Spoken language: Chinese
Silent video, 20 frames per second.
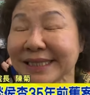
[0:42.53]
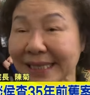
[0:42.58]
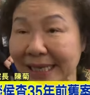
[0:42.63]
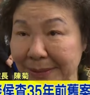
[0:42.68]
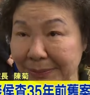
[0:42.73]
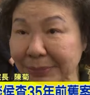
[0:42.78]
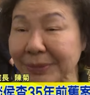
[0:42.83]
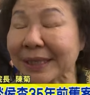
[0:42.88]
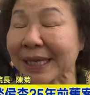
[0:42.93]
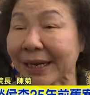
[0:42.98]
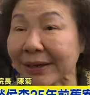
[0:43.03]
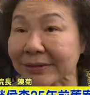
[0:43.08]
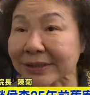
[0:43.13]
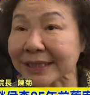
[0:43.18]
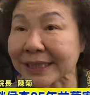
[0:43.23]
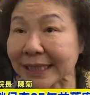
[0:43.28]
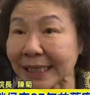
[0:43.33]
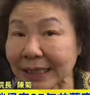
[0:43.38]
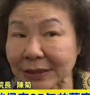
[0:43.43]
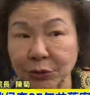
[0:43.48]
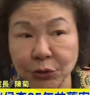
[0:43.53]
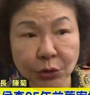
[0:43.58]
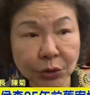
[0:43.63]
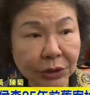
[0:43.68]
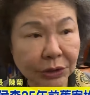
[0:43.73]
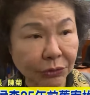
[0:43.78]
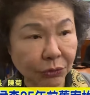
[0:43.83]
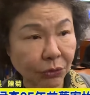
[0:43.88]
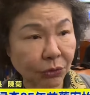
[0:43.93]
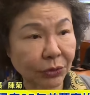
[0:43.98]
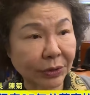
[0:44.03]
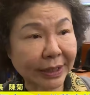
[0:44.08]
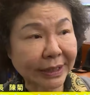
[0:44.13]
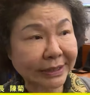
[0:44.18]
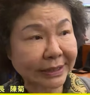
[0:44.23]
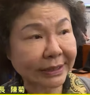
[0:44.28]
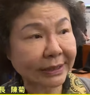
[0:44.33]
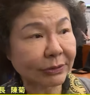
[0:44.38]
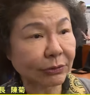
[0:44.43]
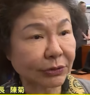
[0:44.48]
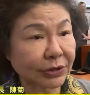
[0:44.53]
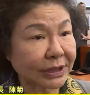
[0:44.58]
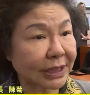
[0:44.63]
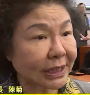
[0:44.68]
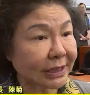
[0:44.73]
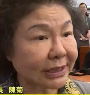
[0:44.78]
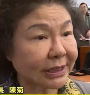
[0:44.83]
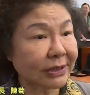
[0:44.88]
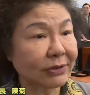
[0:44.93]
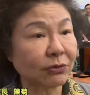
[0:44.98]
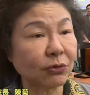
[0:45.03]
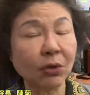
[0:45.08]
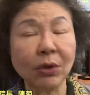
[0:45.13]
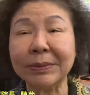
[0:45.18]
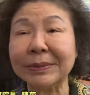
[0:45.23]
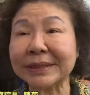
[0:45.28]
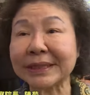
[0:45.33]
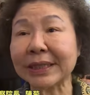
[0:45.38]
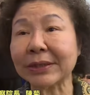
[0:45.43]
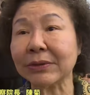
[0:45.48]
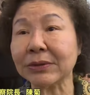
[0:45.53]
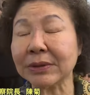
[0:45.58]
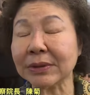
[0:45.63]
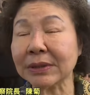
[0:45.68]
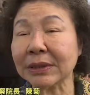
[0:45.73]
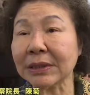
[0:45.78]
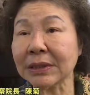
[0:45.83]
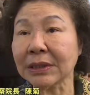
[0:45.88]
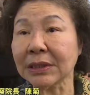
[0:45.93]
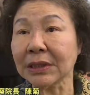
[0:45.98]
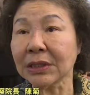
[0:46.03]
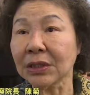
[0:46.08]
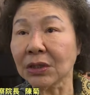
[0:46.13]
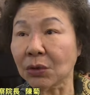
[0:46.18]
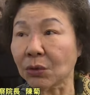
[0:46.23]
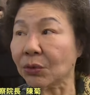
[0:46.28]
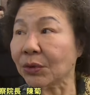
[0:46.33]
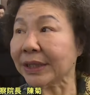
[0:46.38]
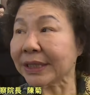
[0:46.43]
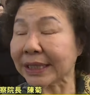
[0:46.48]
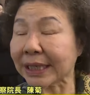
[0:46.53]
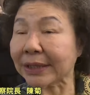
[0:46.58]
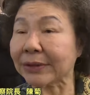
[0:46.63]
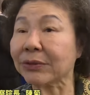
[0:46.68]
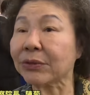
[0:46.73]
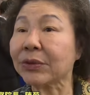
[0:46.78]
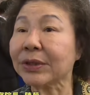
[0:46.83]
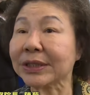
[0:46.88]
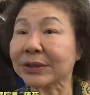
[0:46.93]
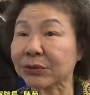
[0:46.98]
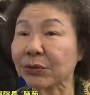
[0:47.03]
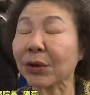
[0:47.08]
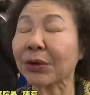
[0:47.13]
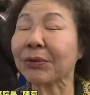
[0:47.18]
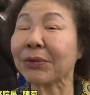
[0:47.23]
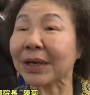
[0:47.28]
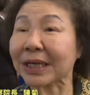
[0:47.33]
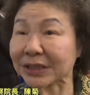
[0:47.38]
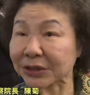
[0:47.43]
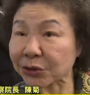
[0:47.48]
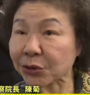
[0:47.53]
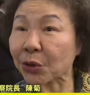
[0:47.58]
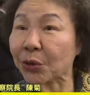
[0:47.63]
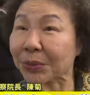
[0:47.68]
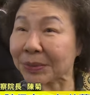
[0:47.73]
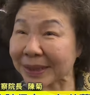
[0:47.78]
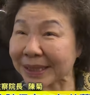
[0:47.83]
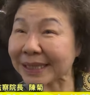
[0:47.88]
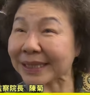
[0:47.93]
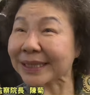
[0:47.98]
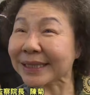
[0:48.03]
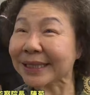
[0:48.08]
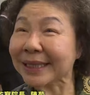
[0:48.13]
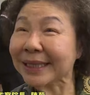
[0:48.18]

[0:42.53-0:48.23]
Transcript: 也不了解啊，所以我会，我相信我们的我委员会对外说明。